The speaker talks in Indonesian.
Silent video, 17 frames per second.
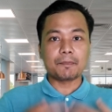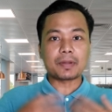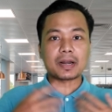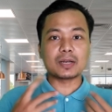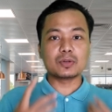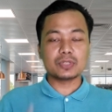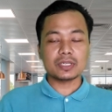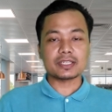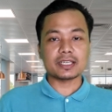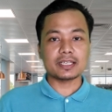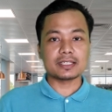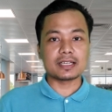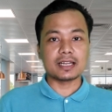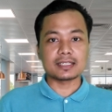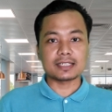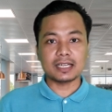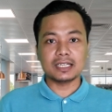perlunya saya
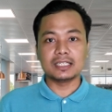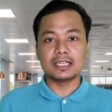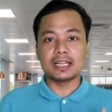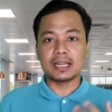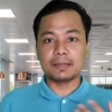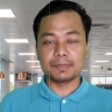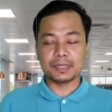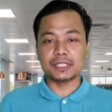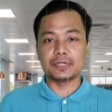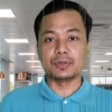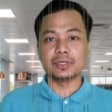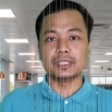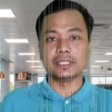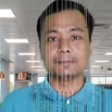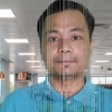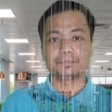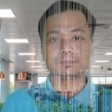jelaskan di dalam video
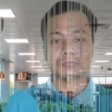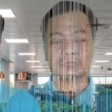ini.